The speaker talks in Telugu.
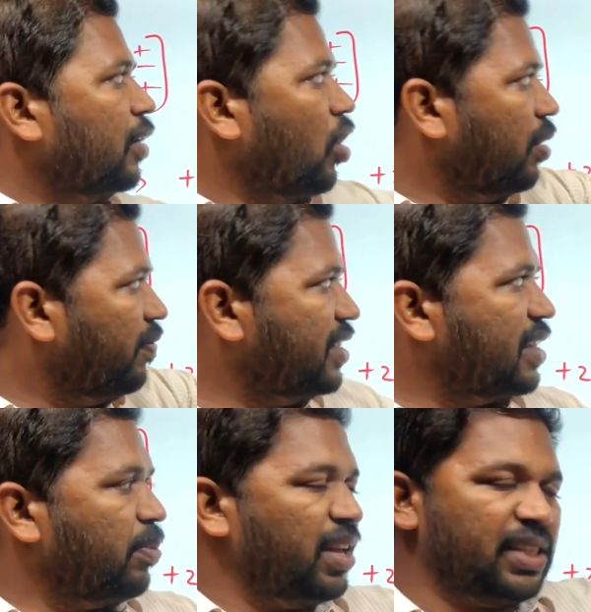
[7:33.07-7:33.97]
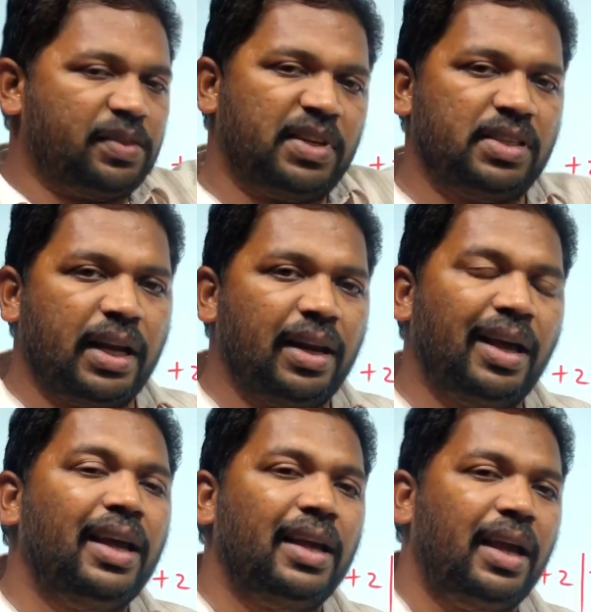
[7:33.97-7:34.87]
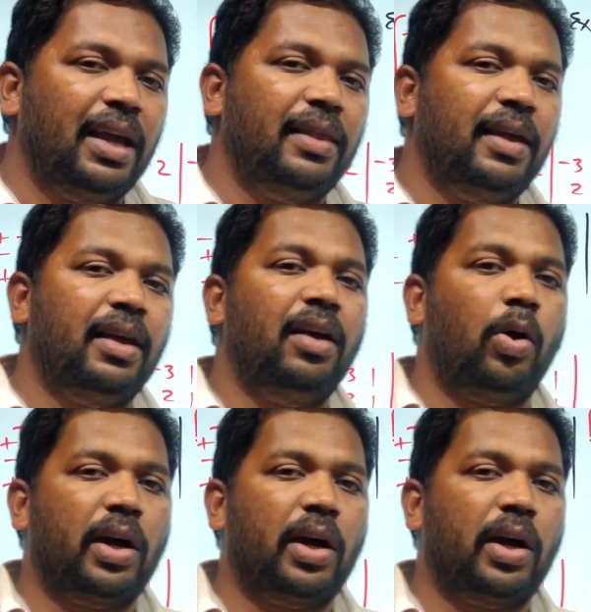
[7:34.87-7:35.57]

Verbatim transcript: కాలం వైజ్ లాప్లాస్ ఎక్స్పాన్షన్కి వెళ్ళినా ఏదైనా